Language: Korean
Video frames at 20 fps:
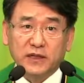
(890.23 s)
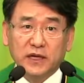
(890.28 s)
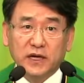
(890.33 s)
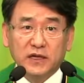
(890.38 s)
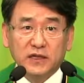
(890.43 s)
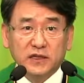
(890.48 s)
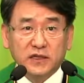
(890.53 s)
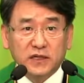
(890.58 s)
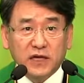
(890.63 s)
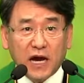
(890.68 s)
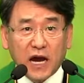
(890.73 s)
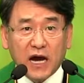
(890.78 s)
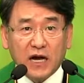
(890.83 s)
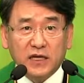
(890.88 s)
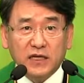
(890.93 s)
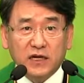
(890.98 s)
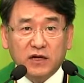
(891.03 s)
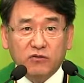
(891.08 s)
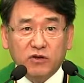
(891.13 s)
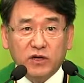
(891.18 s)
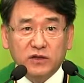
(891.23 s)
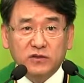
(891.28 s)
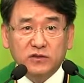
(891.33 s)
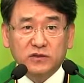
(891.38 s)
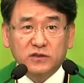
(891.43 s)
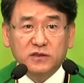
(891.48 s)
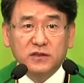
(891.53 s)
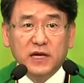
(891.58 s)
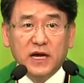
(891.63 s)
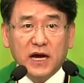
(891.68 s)
이 악이라고 하는
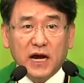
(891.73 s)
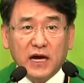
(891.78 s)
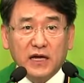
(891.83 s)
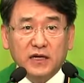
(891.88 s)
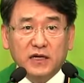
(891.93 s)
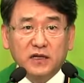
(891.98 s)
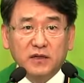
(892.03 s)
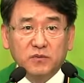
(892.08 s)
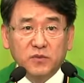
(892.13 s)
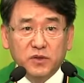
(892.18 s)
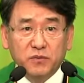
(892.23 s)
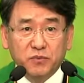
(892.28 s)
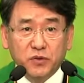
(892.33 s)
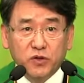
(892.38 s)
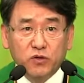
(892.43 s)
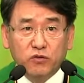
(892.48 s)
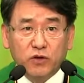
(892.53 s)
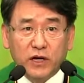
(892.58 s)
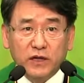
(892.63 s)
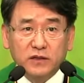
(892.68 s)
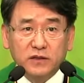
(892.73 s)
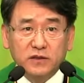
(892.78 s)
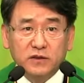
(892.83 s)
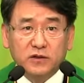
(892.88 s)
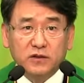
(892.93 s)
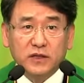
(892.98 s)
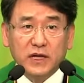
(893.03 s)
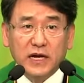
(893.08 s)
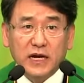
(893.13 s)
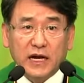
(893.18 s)
것은 하나님이 미워하는
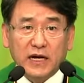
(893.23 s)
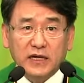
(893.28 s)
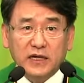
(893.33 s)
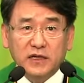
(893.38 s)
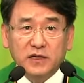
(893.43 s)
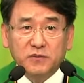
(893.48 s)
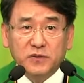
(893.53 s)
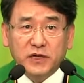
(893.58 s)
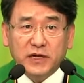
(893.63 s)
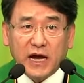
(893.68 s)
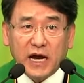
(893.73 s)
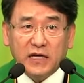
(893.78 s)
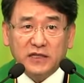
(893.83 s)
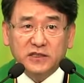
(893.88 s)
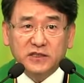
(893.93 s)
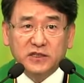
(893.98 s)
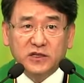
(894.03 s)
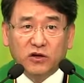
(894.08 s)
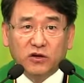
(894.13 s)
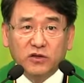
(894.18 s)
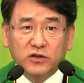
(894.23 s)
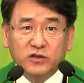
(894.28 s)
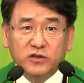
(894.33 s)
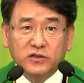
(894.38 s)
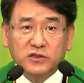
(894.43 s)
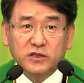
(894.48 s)
것, 하나님이 가증히 여긴 것을